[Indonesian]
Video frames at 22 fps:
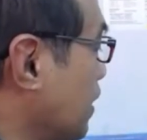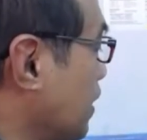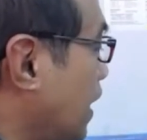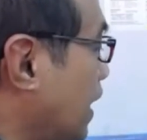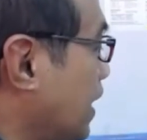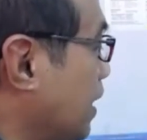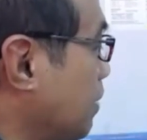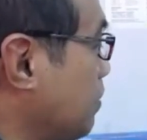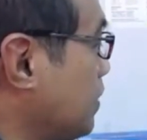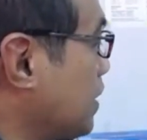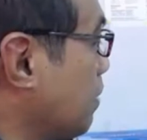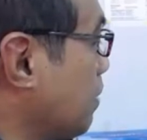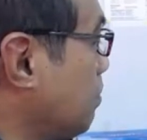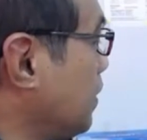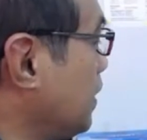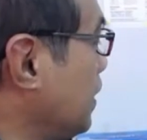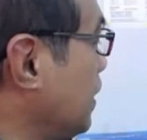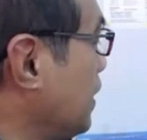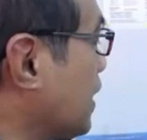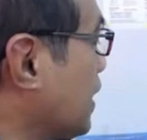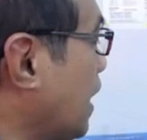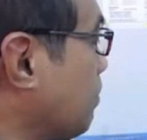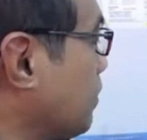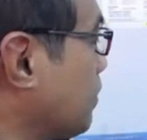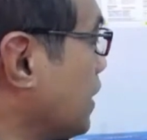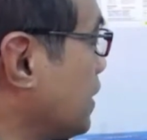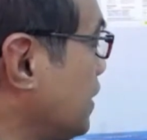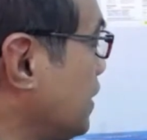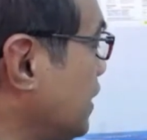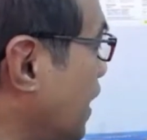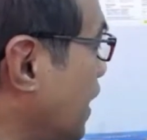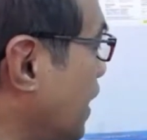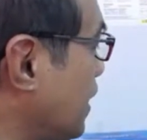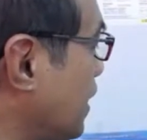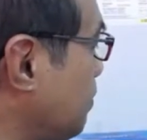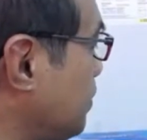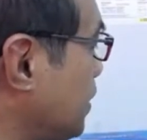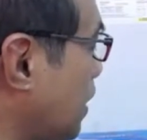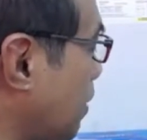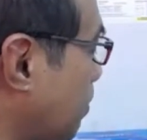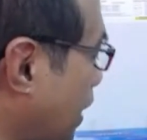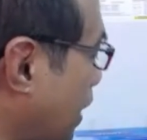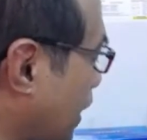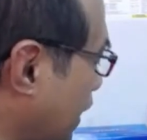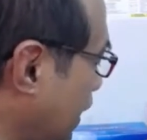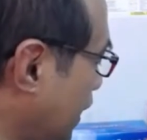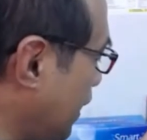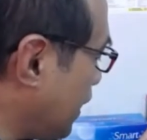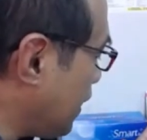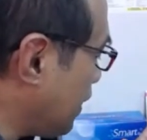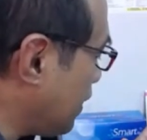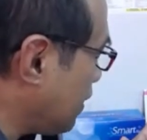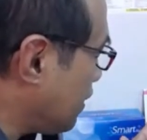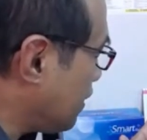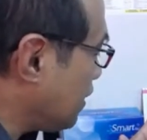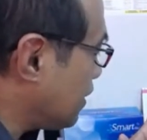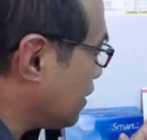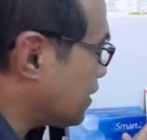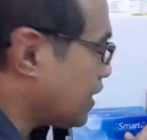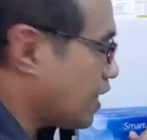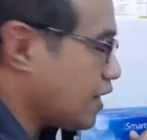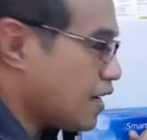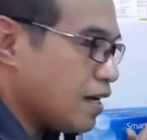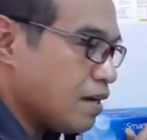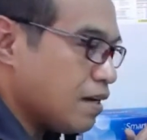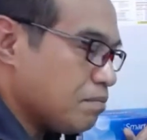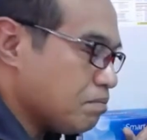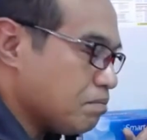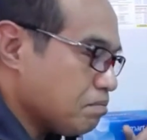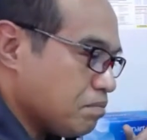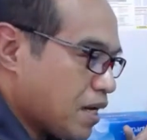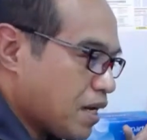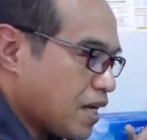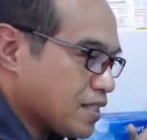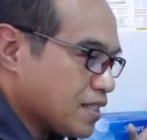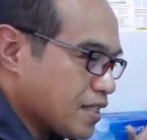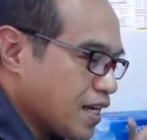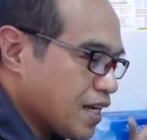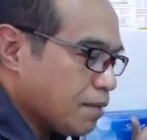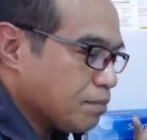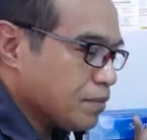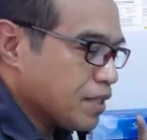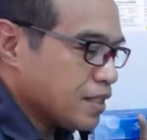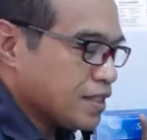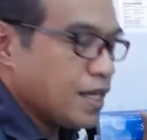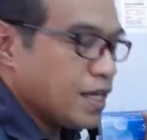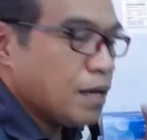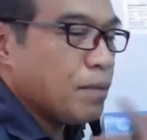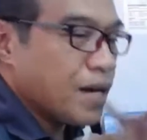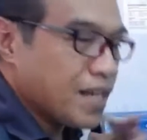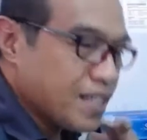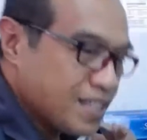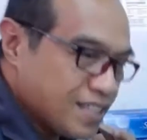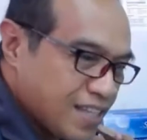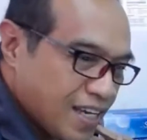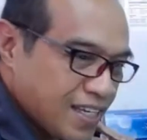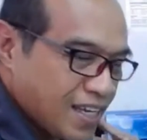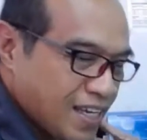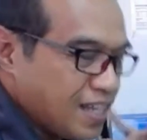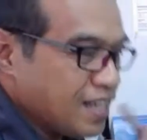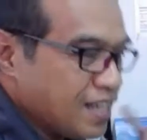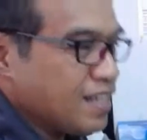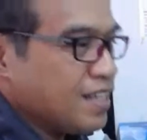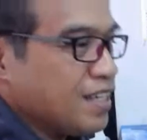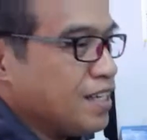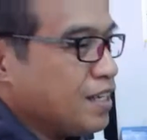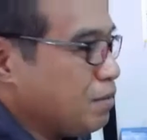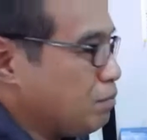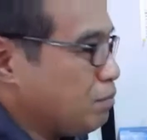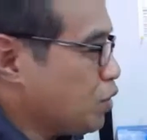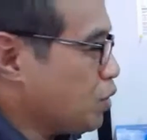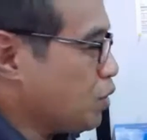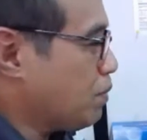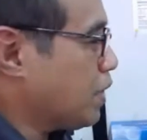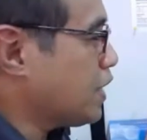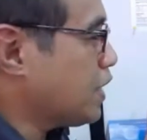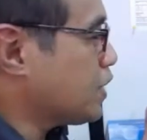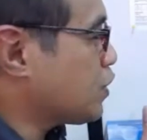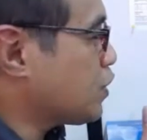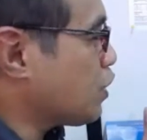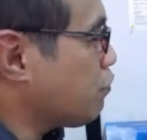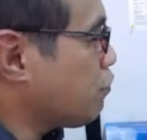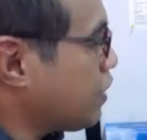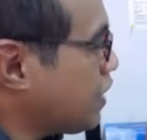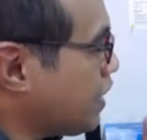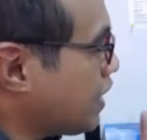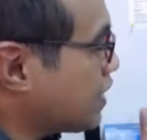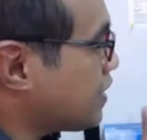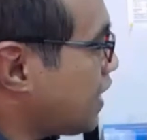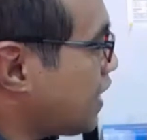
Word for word: Anda bisa beli Camtasia, Anda bisa pakai. Saya rasa Camtasia bagi saya merupakan software yang